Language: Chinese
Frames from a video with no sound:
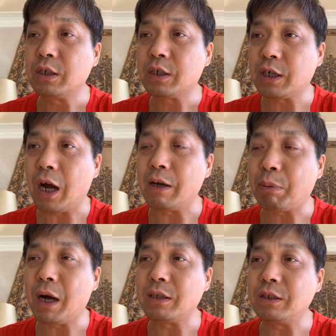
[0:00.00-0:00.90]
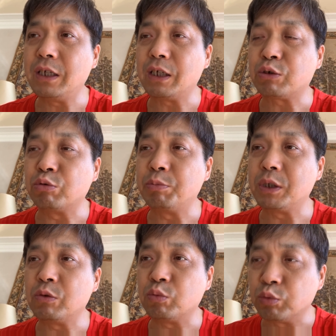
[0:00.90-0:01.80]
改判聂树
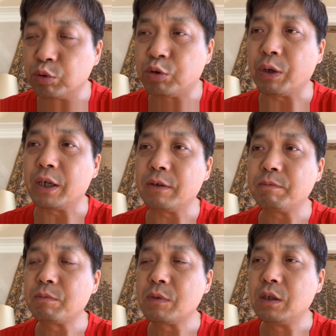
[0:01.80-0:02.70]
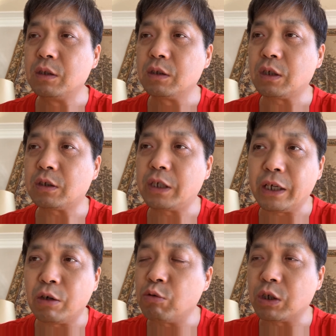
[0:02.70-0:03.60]
斌无罪，但这
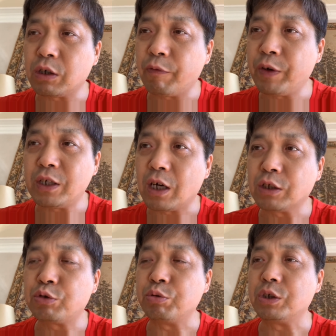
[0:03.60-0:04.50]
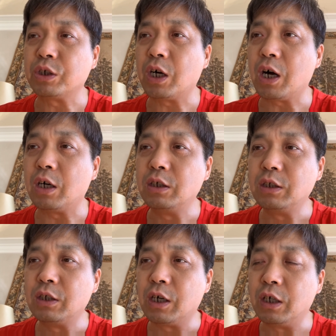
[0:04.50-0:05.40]
个过程非常的曲折啊，
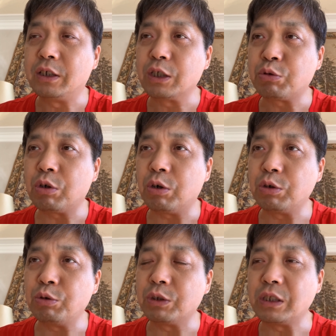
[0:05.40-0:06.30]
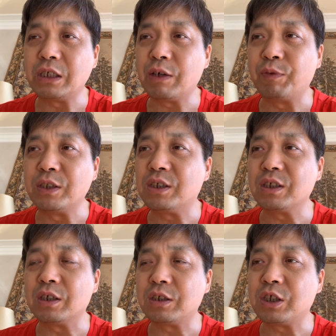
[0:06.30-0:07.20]
而且最后用的那些文
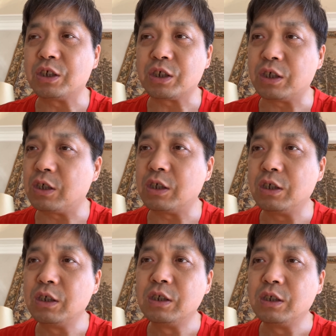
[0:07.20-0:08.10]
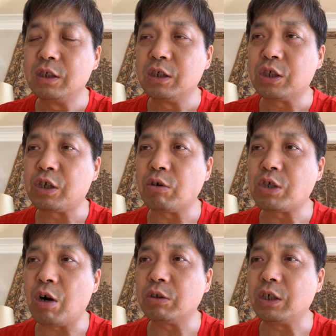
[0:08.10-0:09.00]
字，其实稍
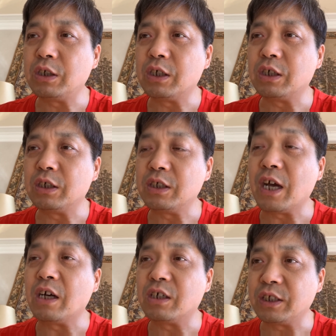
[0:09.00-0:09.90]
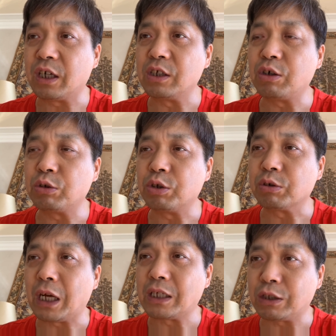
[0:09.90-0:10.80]
稍的一个严格一点的要求，
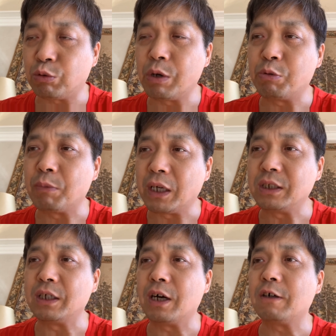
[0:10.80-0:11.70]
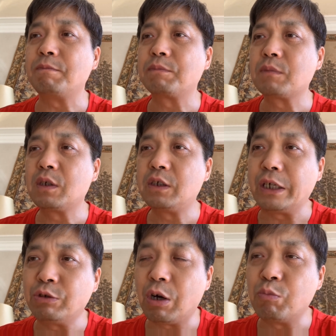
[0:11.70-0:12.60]
大家都会不满意啊，这
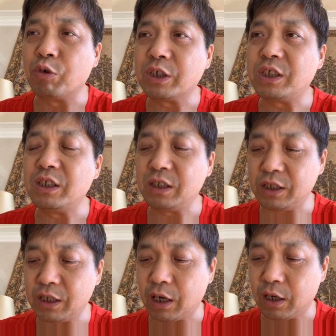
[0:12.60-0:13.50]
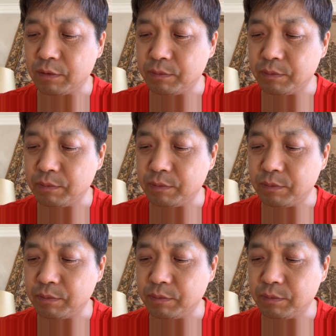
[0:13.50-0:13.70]
就叫抹稀泥啊。